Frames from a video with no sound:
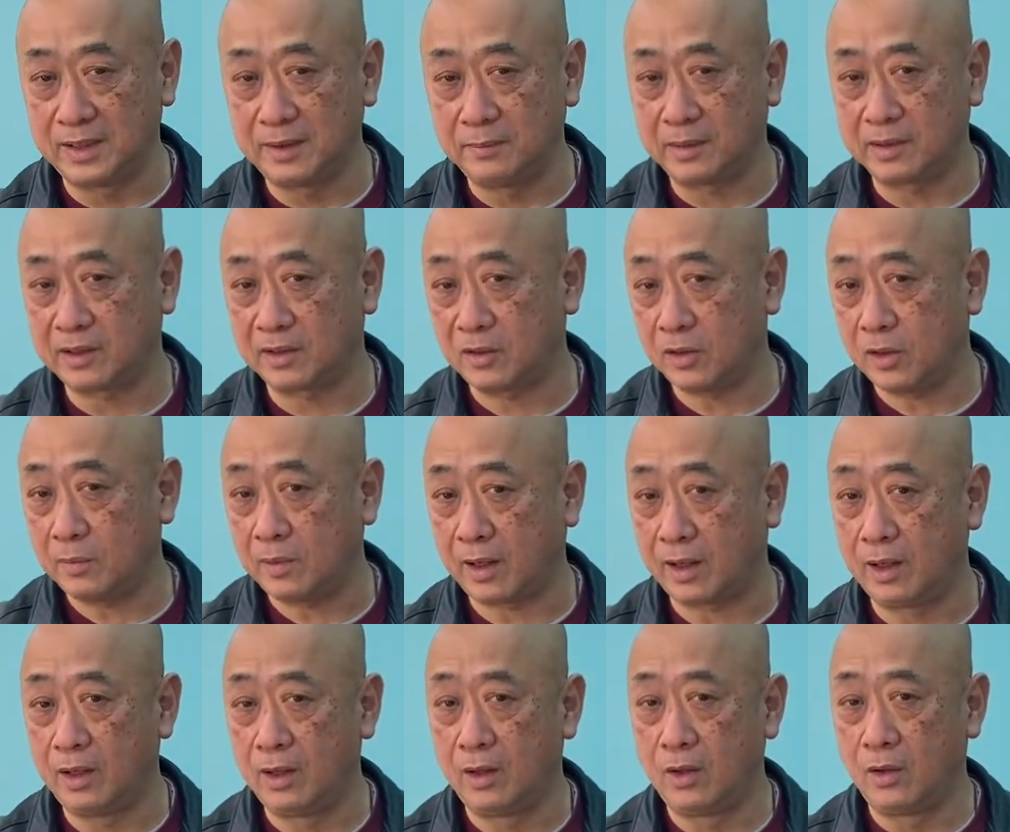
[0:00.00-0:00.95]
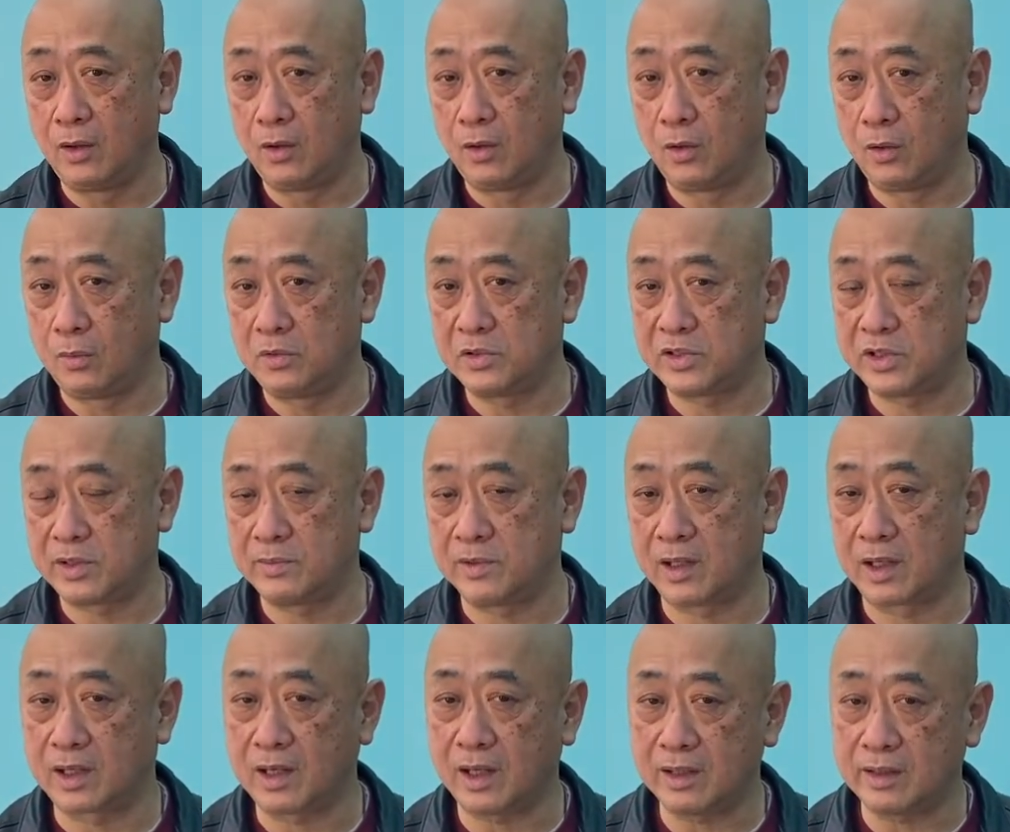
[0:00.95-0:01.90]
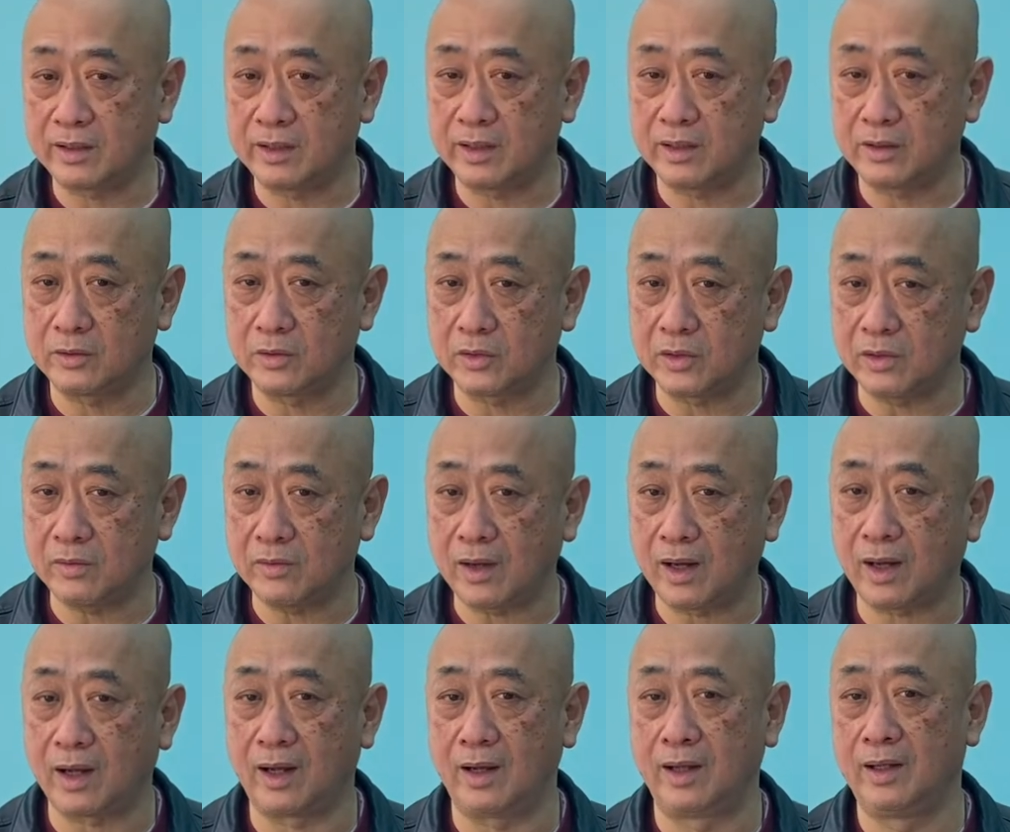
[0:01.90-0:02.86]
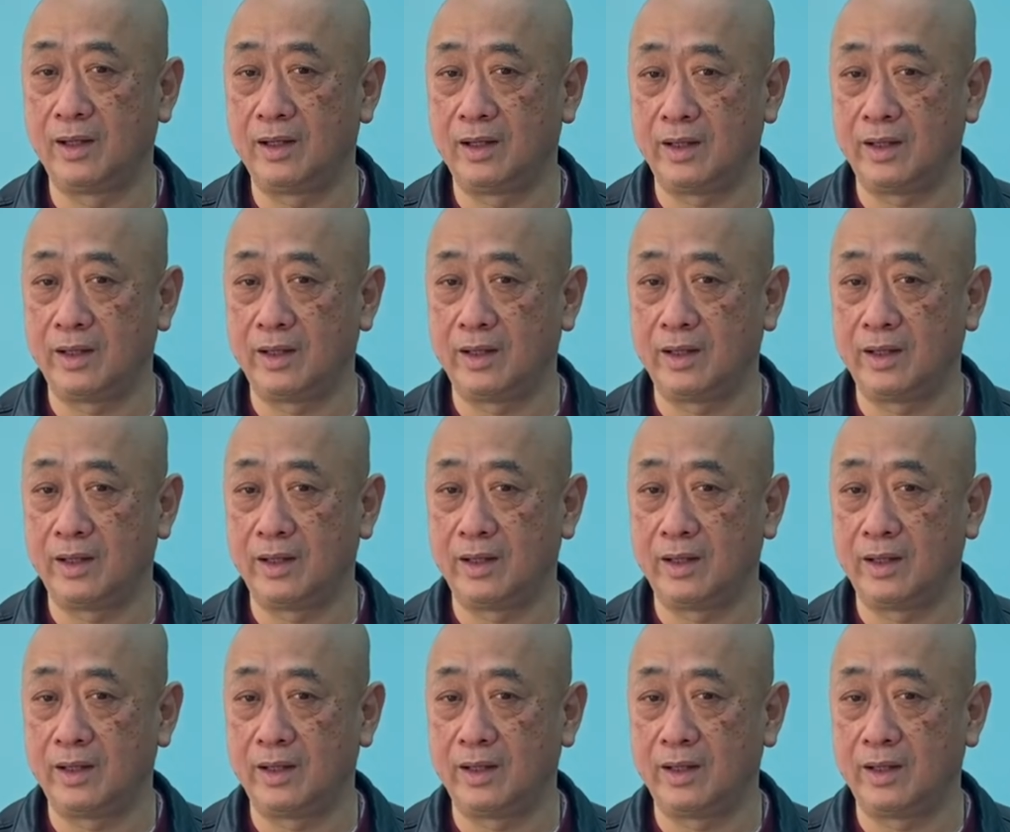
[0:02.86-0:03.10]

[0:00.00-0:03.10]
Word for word: まあ、例えばホームチームが勝っている時は、